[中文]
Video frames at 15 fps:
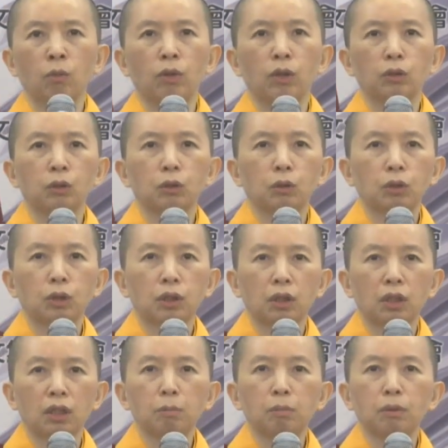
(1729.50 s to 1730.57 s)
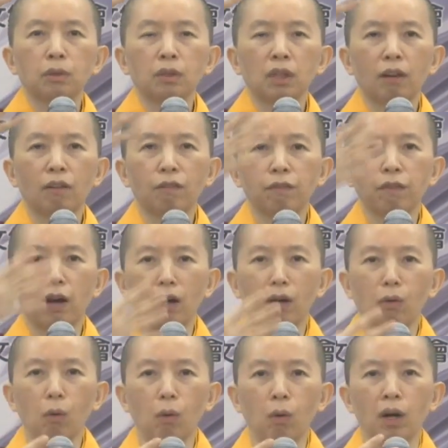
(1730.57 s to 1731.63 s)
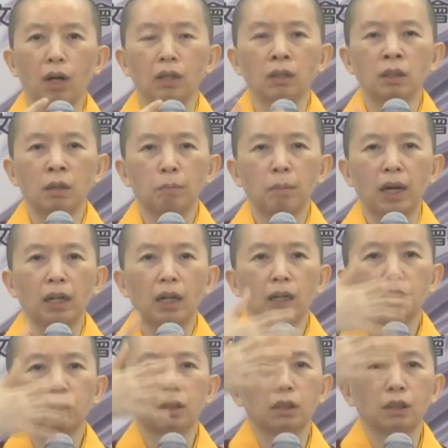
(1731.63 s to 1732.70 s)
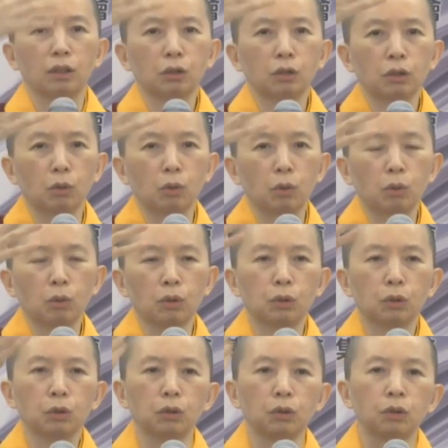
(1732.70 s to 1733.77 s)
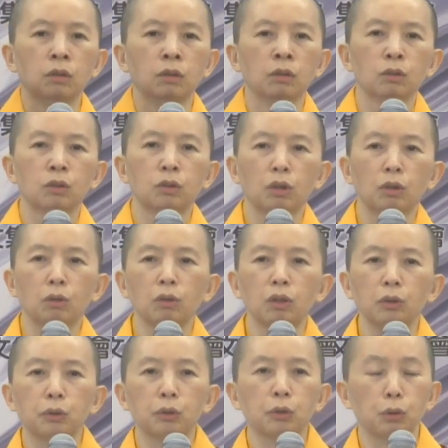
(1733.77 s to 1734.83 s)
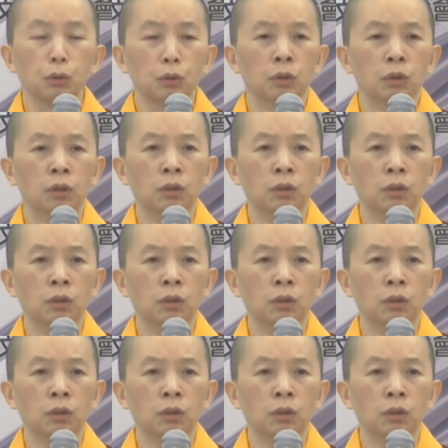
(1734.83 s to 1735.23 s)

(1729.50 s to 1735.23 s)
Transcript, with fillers: 文殊、师利菩萨放光，把它摄受过去。收回去，